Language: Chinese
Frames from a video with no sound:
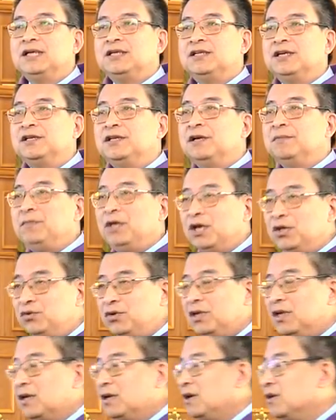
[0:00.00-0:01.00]
圣经明
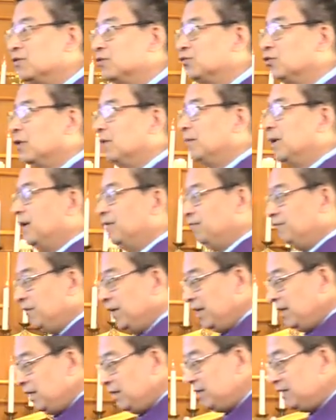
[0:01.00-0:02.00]
确的告诉我们，
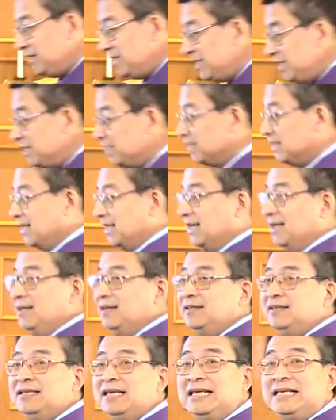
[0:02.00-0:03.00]
唯一
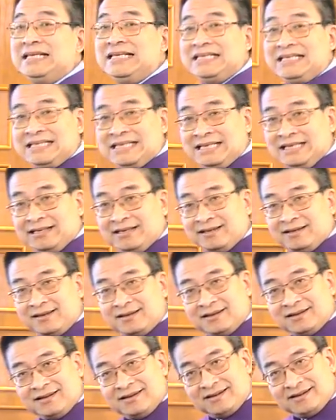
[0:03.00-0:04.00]
人因信
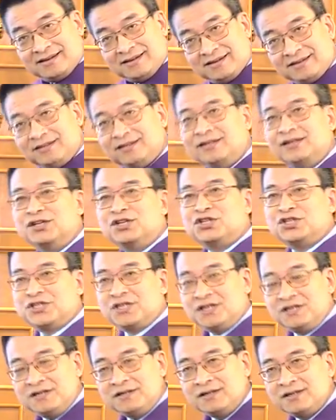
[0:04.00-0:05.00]
得
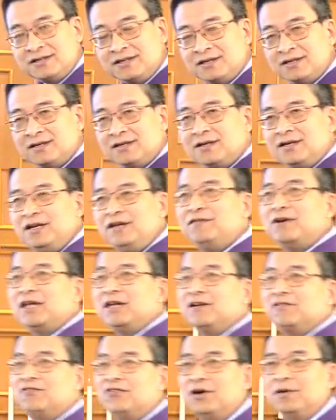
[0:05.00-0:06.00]
生。另外
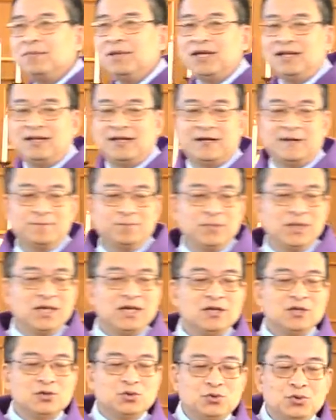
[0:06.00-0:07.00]
一个方面呢，
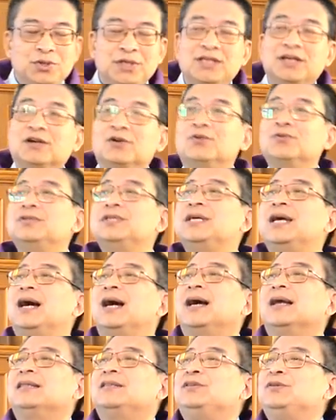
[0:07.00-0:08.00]
罪的工
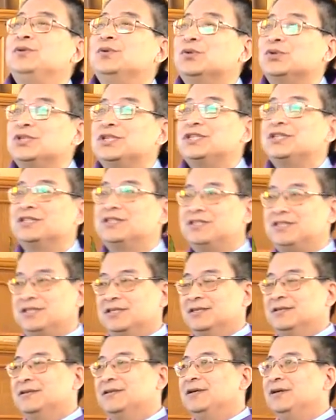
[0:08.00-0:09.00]
价就是
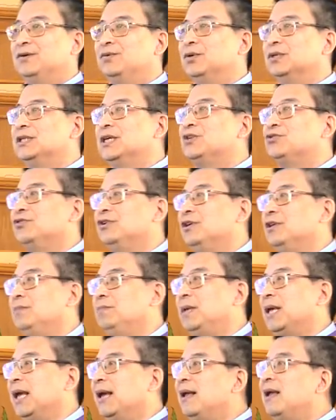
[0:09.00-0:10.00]
死。我再说一
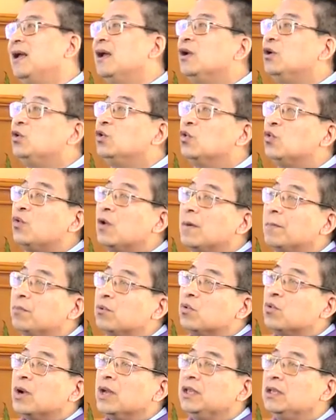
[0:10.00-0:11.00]
遍，如果
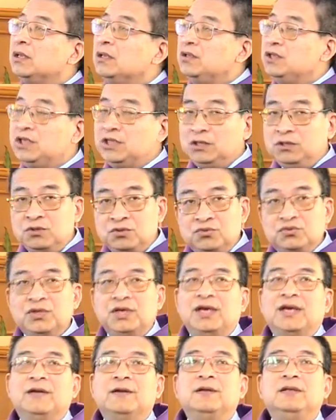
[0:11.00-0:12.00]
不关心义与
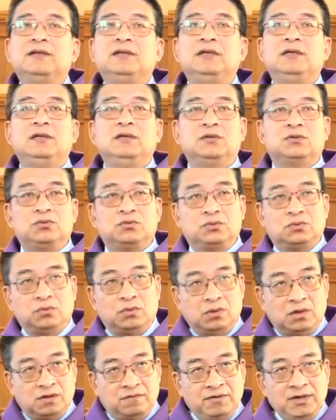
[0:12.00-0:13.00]
罪，你
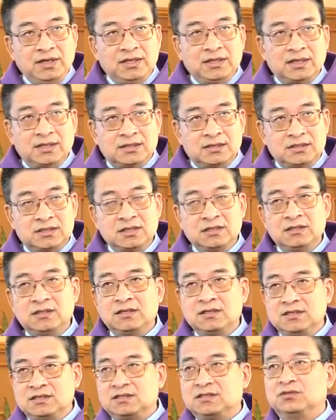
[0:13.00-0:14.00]
所谓的生
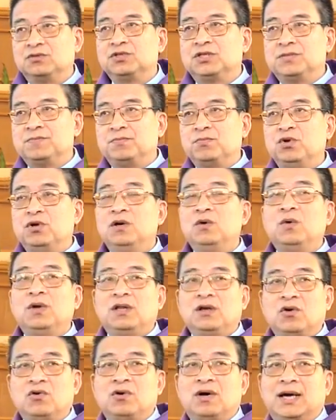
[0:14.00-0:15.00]
和死都是魔
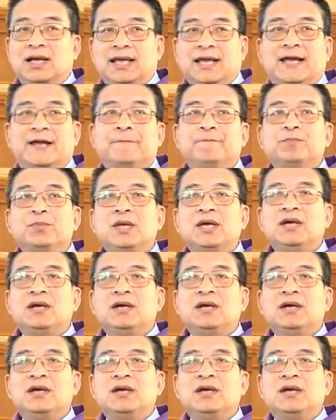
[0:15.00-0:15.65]
鬼的谎言，